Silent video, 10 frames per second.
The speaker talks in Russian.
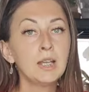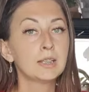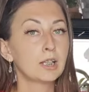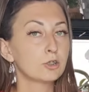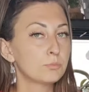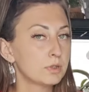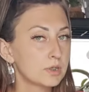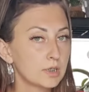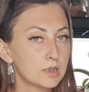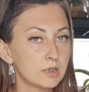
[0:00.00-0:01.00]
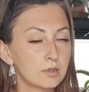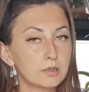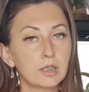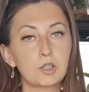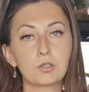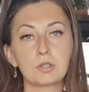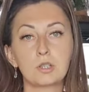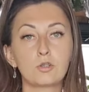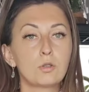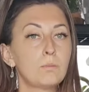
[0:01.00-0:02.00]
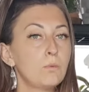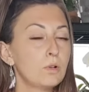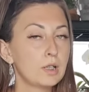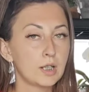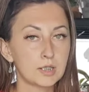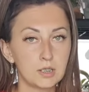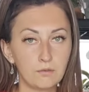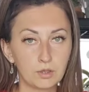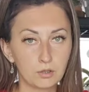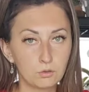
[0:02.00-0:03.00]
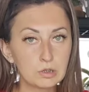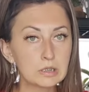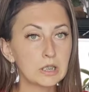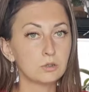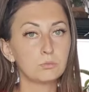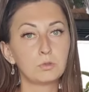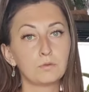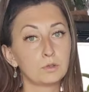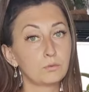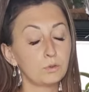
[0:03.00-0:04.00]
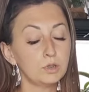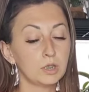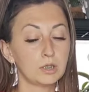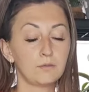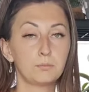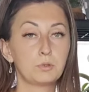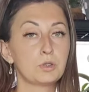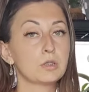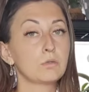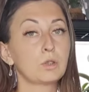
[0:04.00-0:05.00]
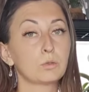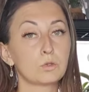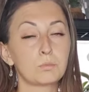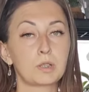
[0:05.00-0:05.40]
Я ее пересадила, начался еще более активный рост, и я думаю, вот-вот, и она выпустит цветонос.